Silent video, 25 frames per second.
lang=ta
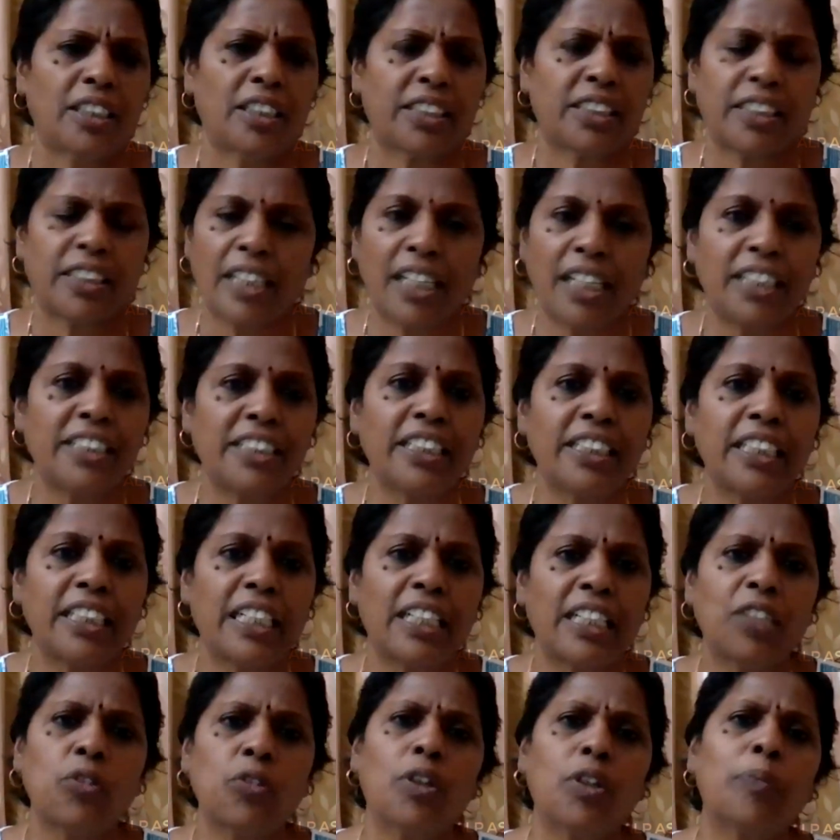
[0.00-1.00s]

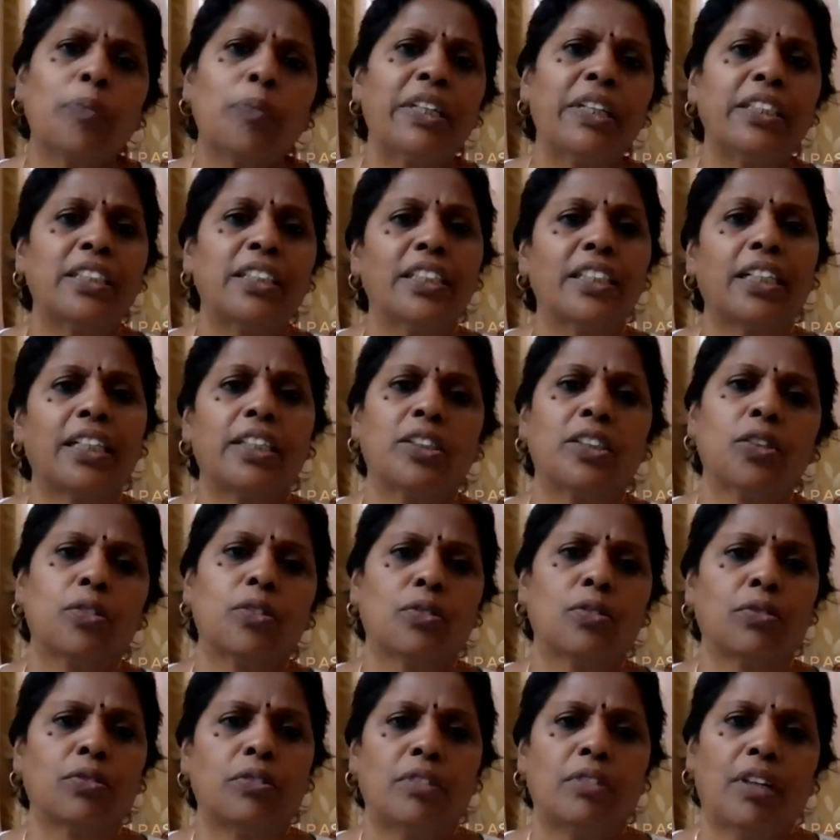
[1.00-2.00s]
அஸ்ட்ராலஜிங்கிறது ஒரு பன்னெண்டு கட்டம்
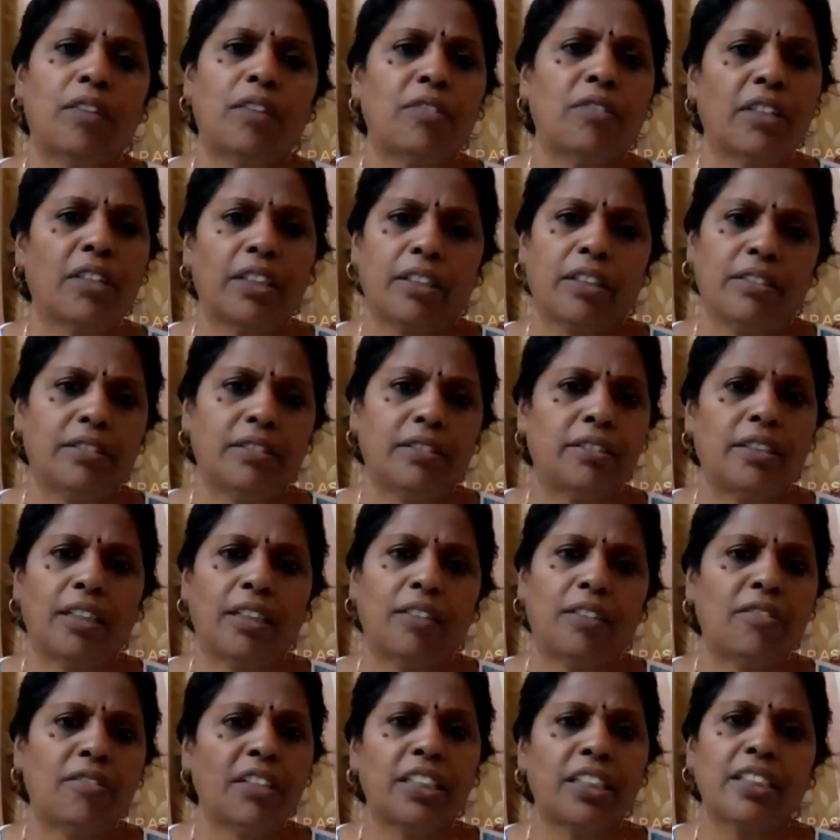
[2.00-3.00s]
இருக்கும் அவ்வளோதான்
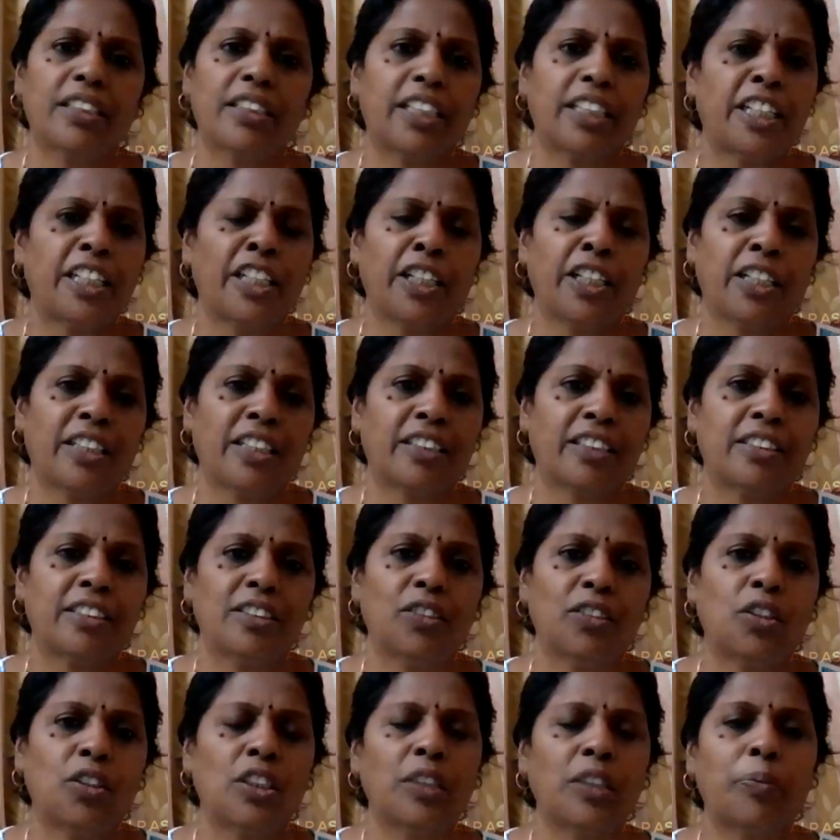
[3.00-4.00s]
அவ்வளோதான் தெரியும் எனக்கு
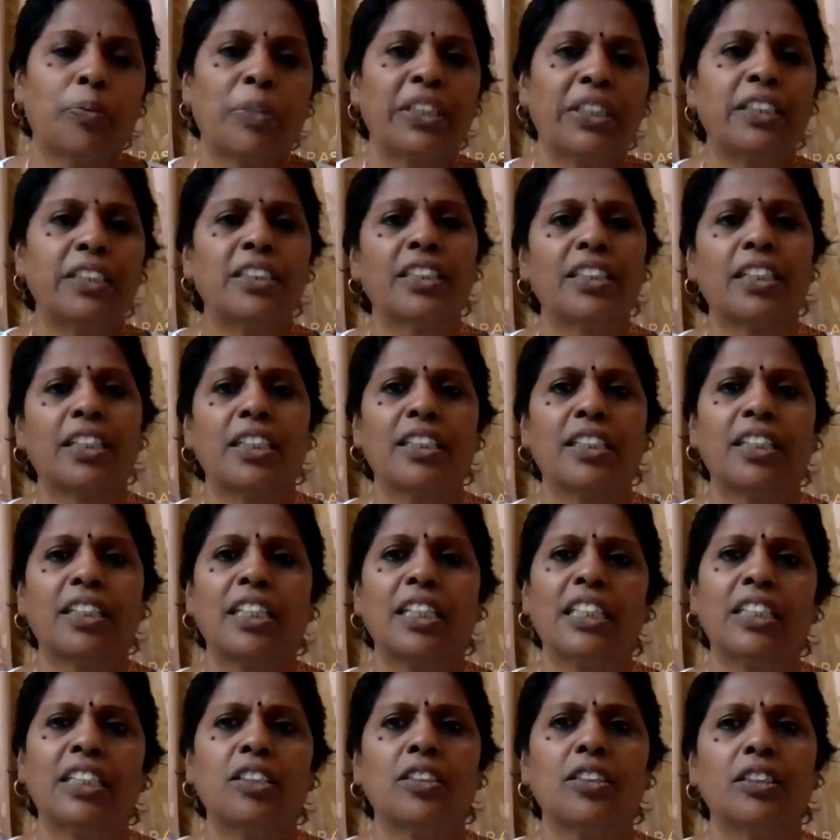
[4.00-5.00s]
அந்த பன்னெண்டு
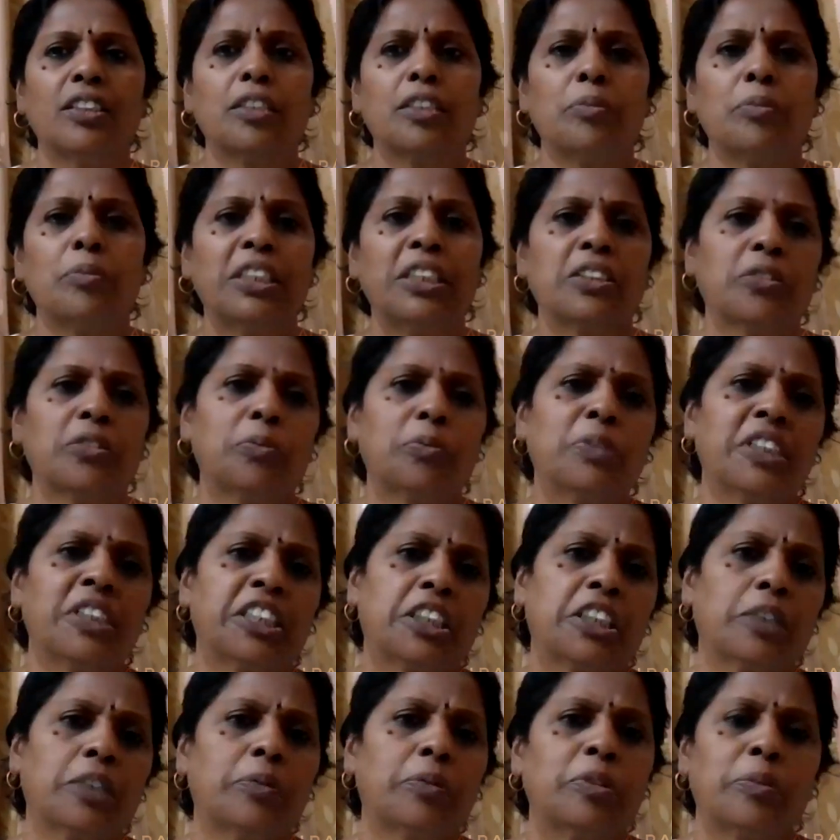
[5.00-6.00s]
கட்டத்துலேயும் அந்த மேஷம்
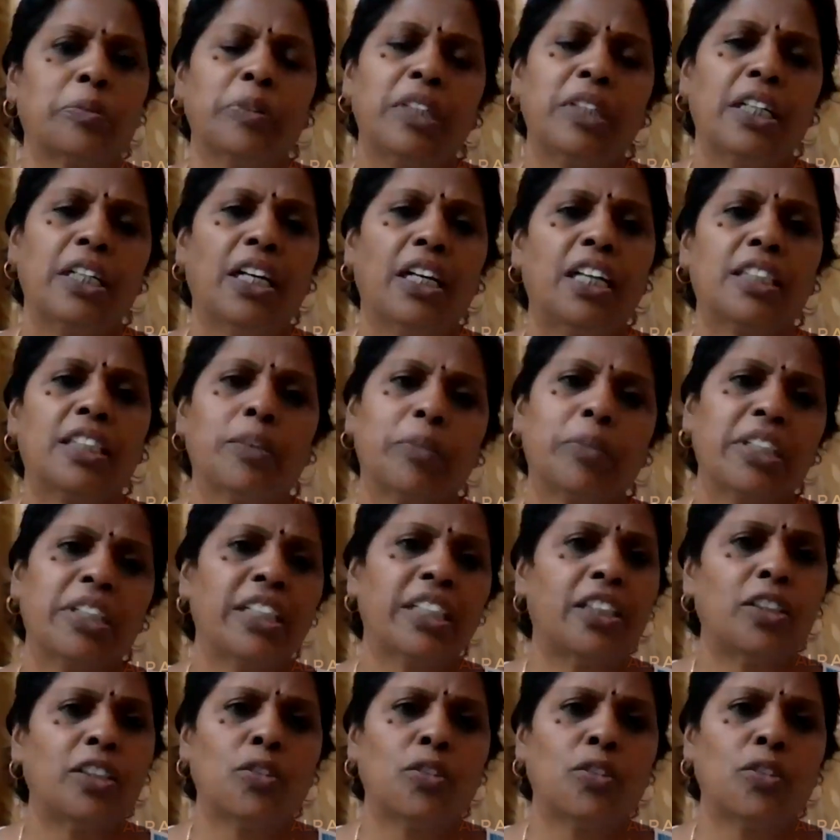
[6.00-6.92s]
ரிஷமம் அந்த மாதிரி